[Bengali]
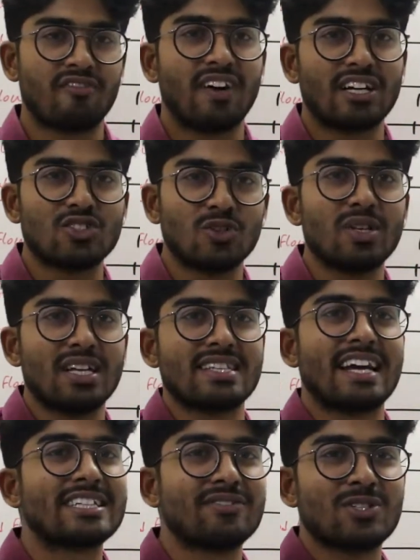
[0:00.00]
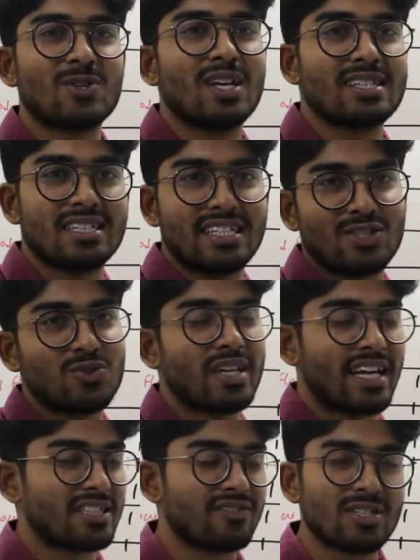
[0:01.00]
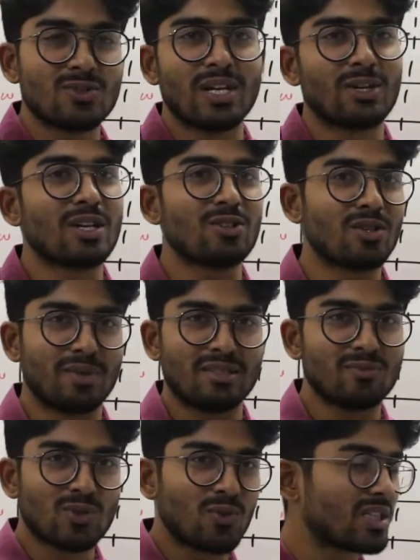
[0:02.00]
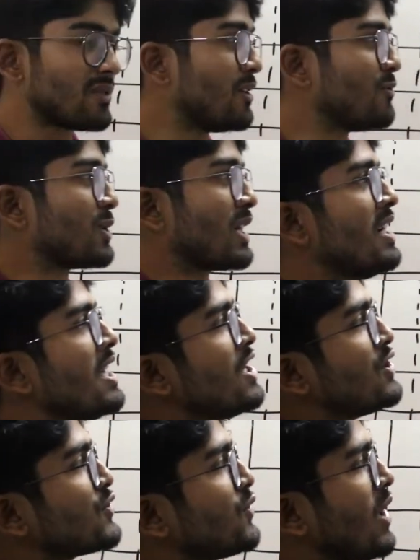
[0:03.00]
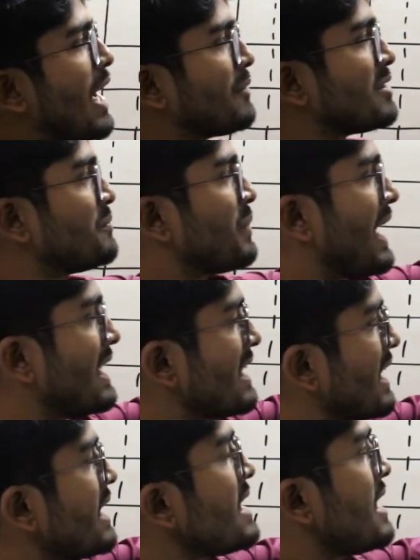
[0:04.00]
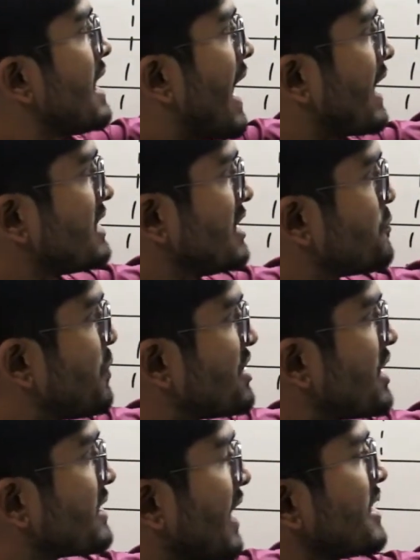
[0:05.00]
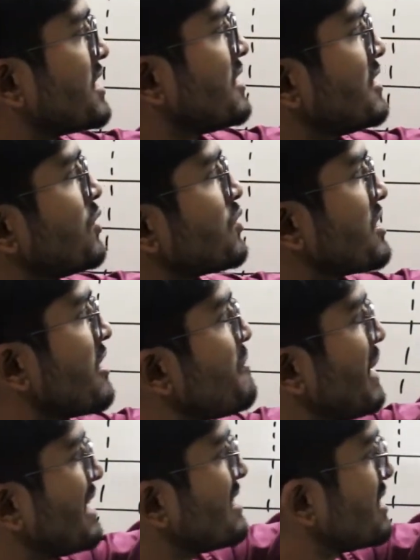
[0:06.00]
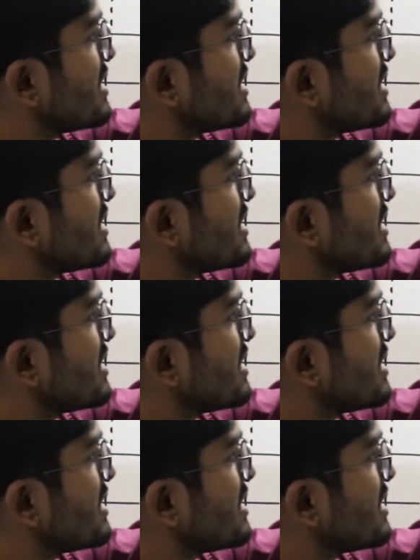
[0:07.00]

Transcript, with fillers: ফাংশনগুলো আছে অ্যাক্টিভিটিসগুলো আছে ডে টু ডে অ্যাক্টিভিটিস এক্সারসাইজগুলো এগুলো কিন্তু আমরা ঠিকমতো করতে পারবো না সো আমাদের ব্রেইনে একটা স্পেশাল ক্যারেক্টারিস হচ্ছে ব্রেইনে যে